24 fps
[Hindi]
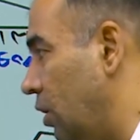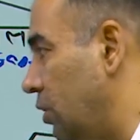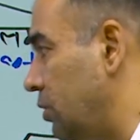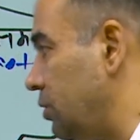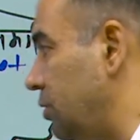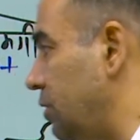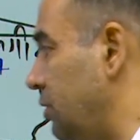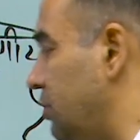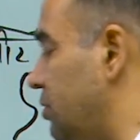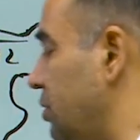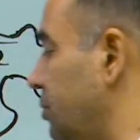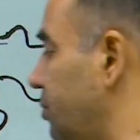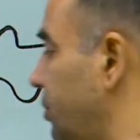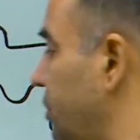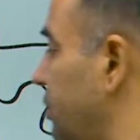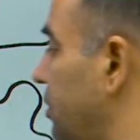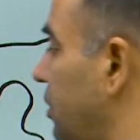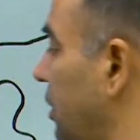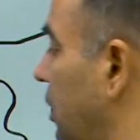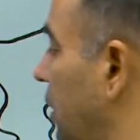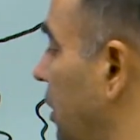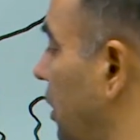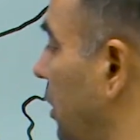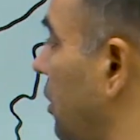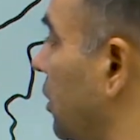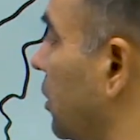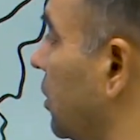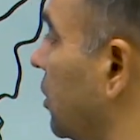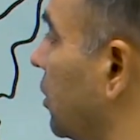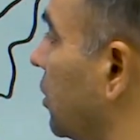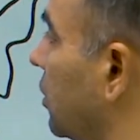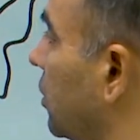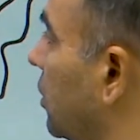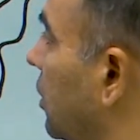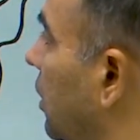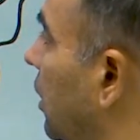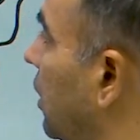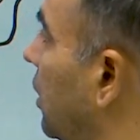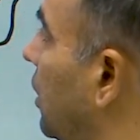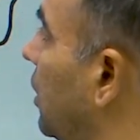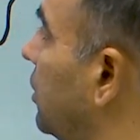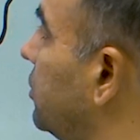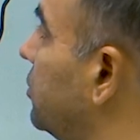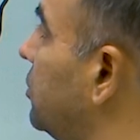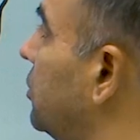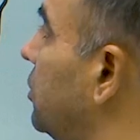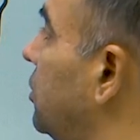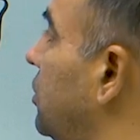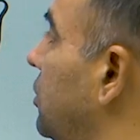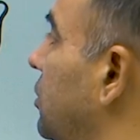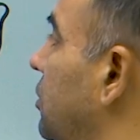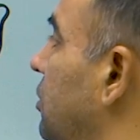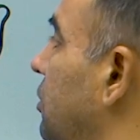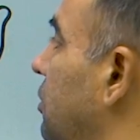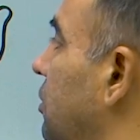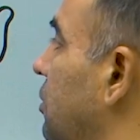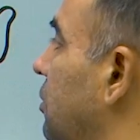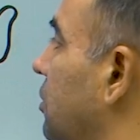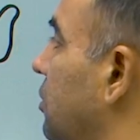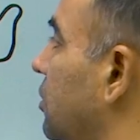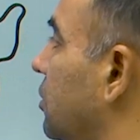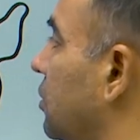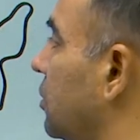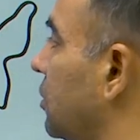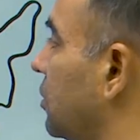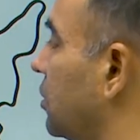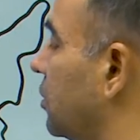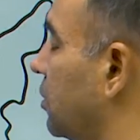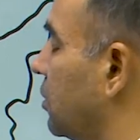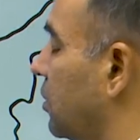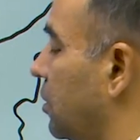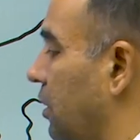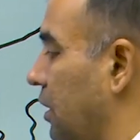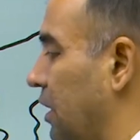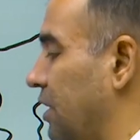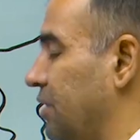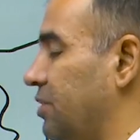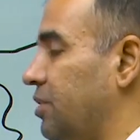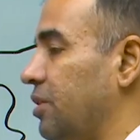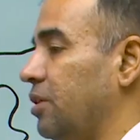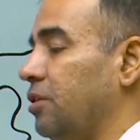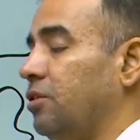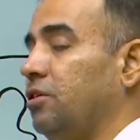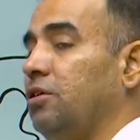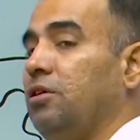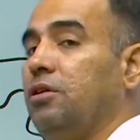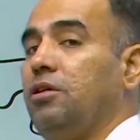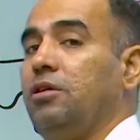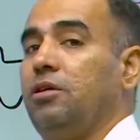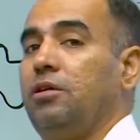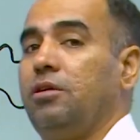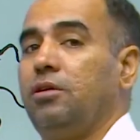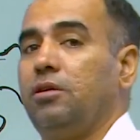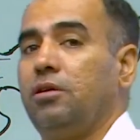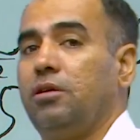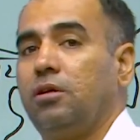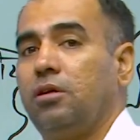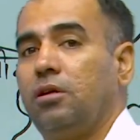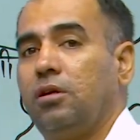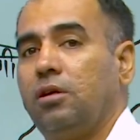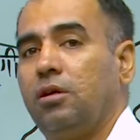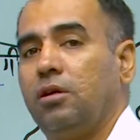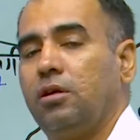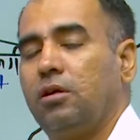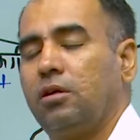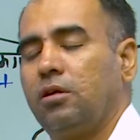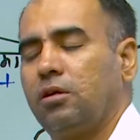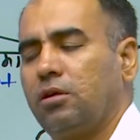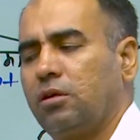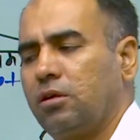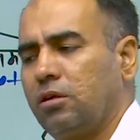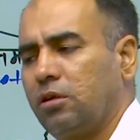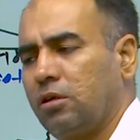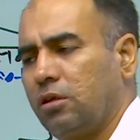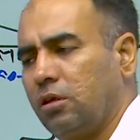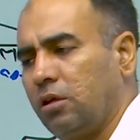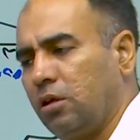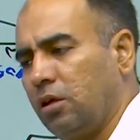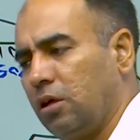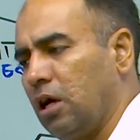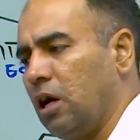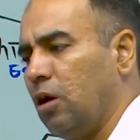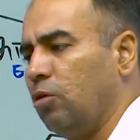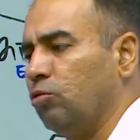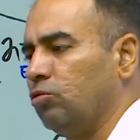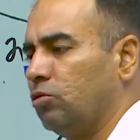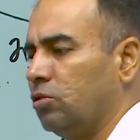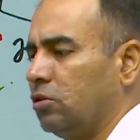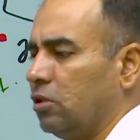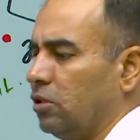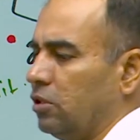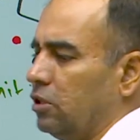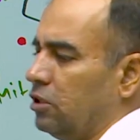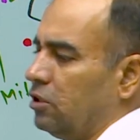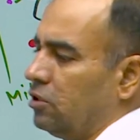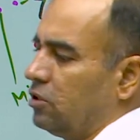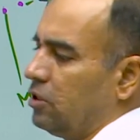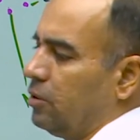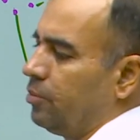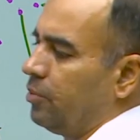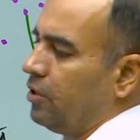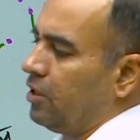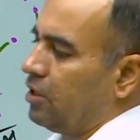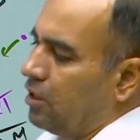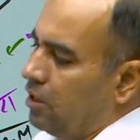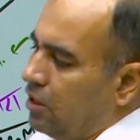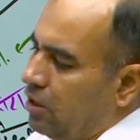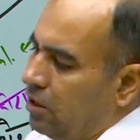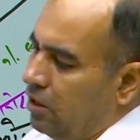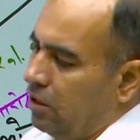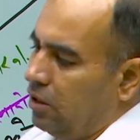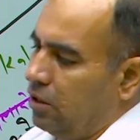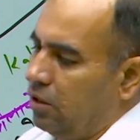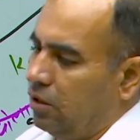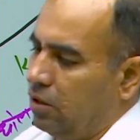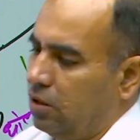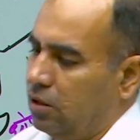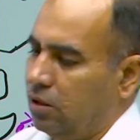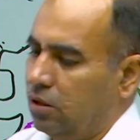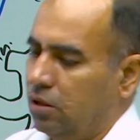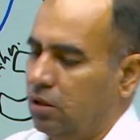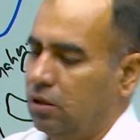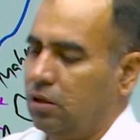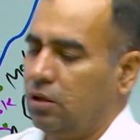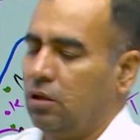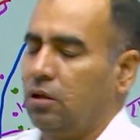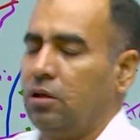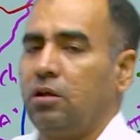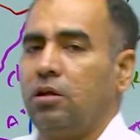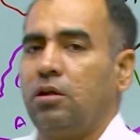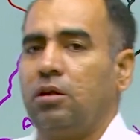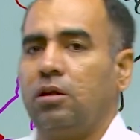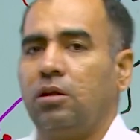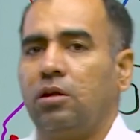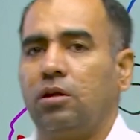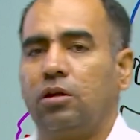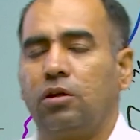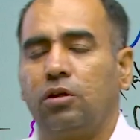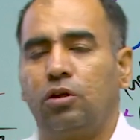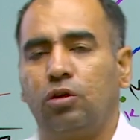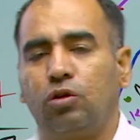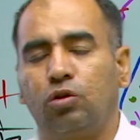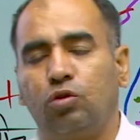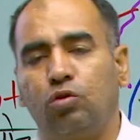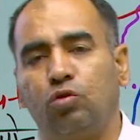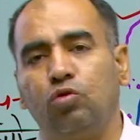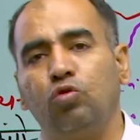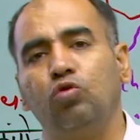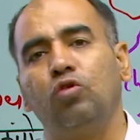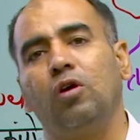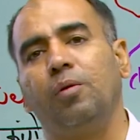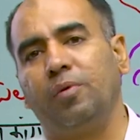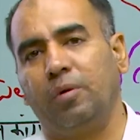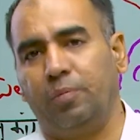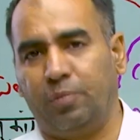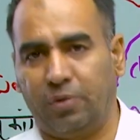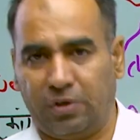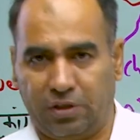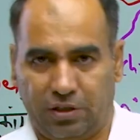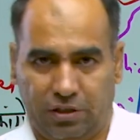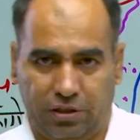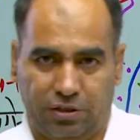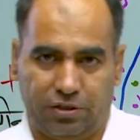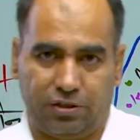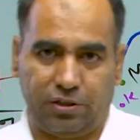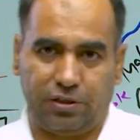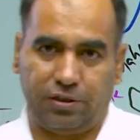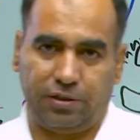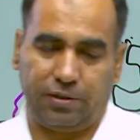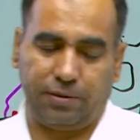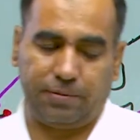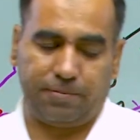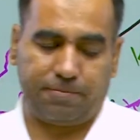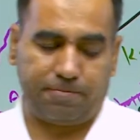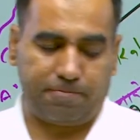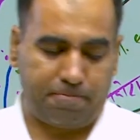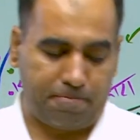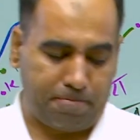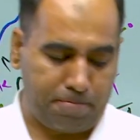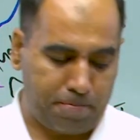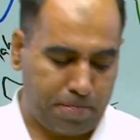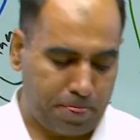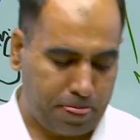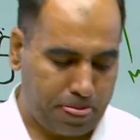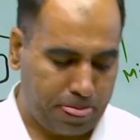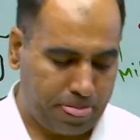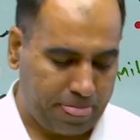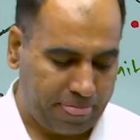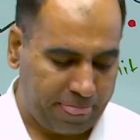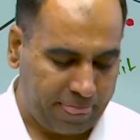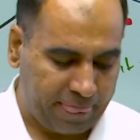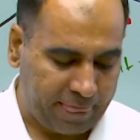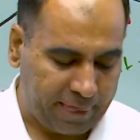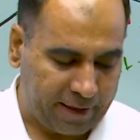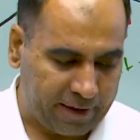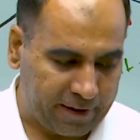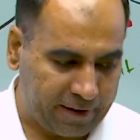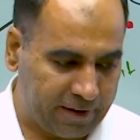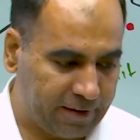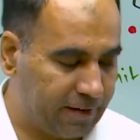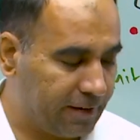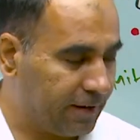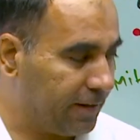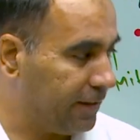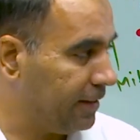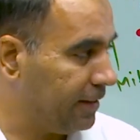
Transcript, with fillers: ये सभ्यता कहाँ थी कैसे थी क्या उत्खनन से मिलता है क्यों हमें पढ़नी चाहिए और